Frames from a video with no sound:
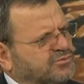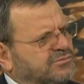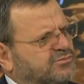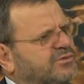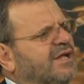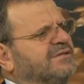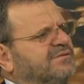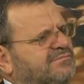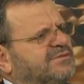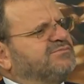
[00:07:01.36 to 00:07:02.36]

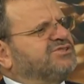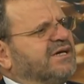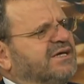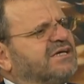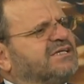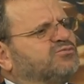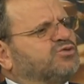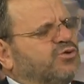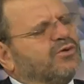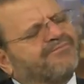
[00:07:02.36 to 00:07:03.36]
donanımlı bir şekilde gitmiş
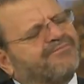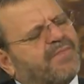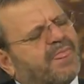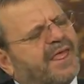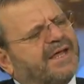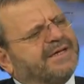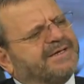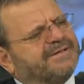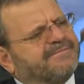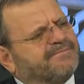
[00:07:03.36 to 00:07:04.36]
oluyor. Çok güzel bu
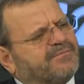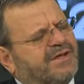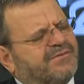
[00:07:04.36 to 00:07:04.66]
da. Evet.